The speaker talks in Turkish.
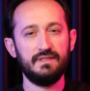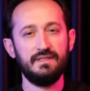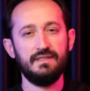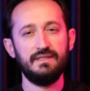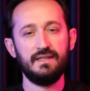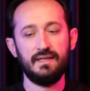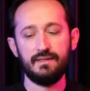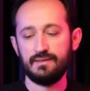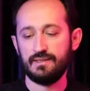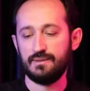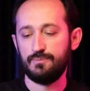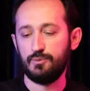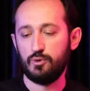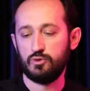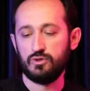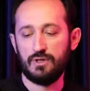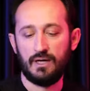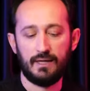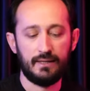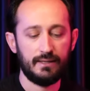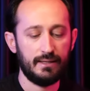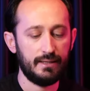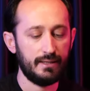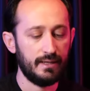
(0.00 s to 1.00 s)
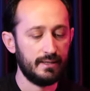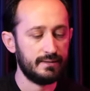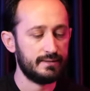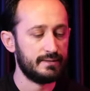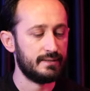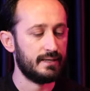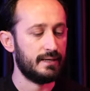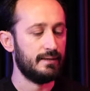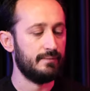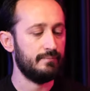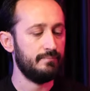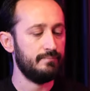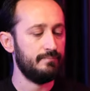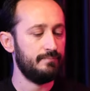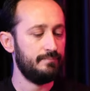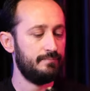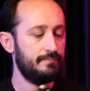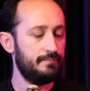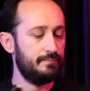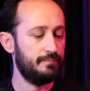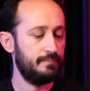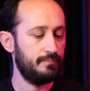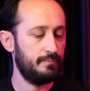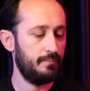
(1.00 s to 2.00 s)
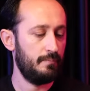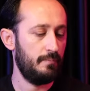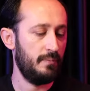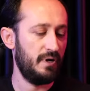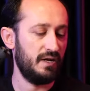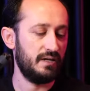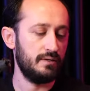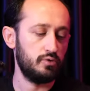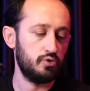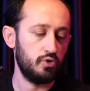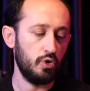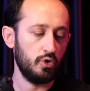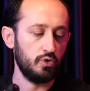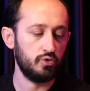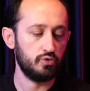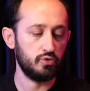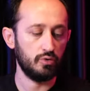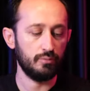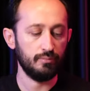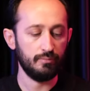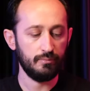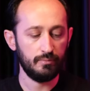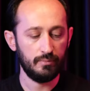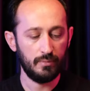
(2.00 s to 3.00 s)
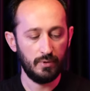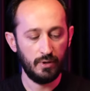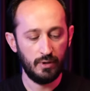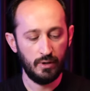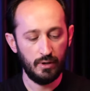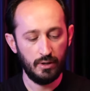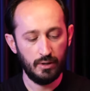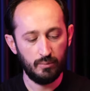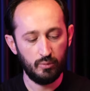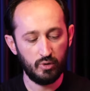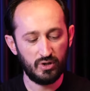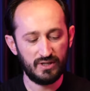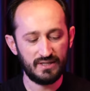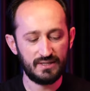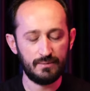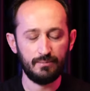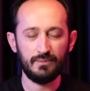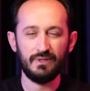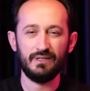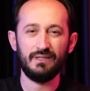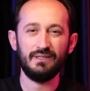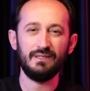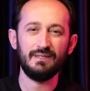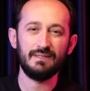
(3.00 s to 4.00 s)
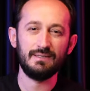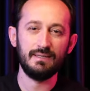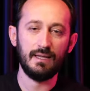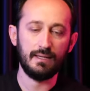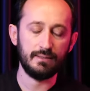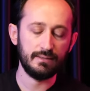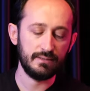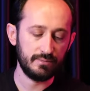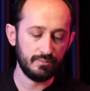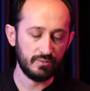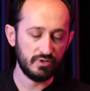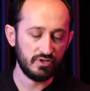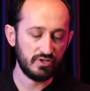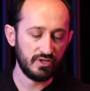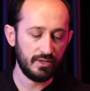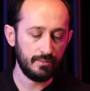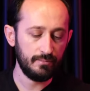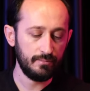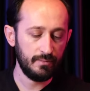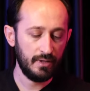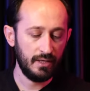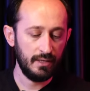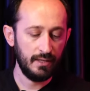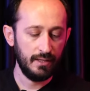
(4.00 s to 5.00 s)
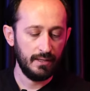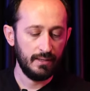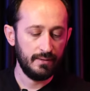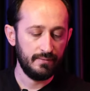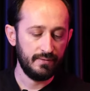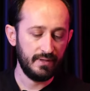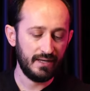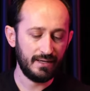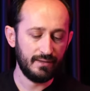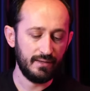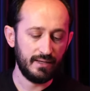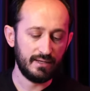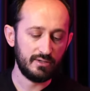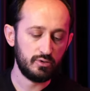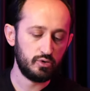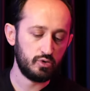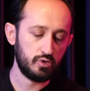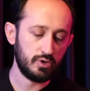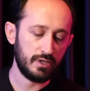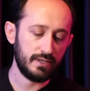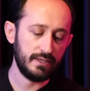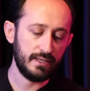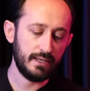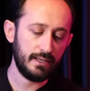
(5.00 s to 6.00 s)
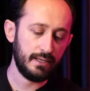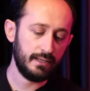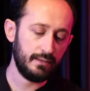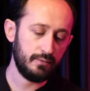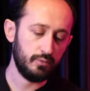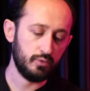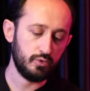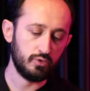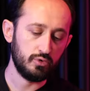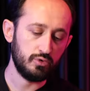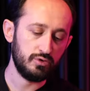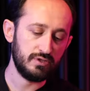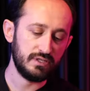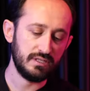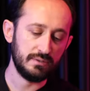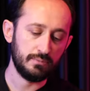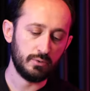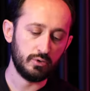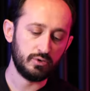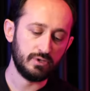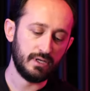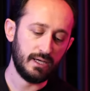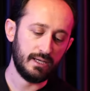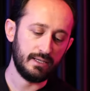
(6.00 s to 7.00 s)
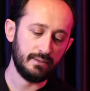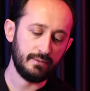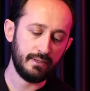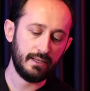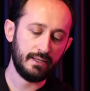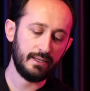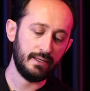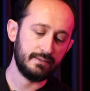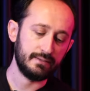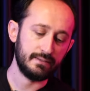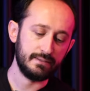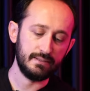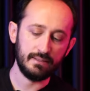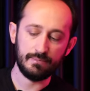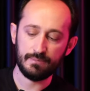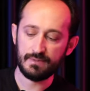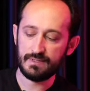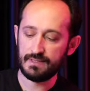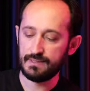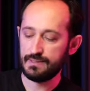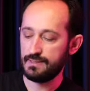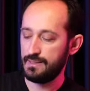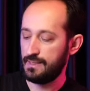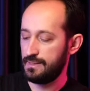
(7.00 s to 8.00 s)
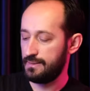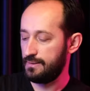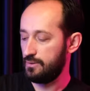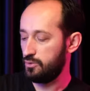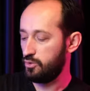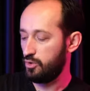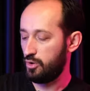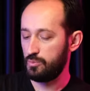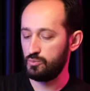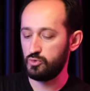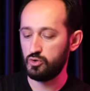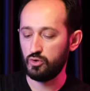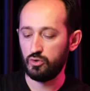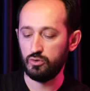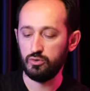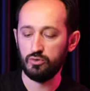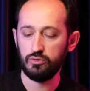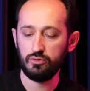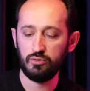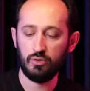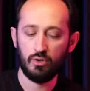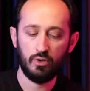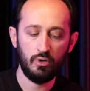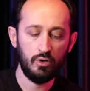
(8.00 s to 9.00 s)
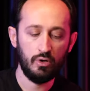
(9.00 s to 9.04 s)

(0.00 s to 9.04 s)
Yine tripod haline getirelim. Bakın söktüm. Bu kısımları hızlandırmayacağım ne kadar sürede ürünü tripod haline getirdiğimi sizler de görmüş olun.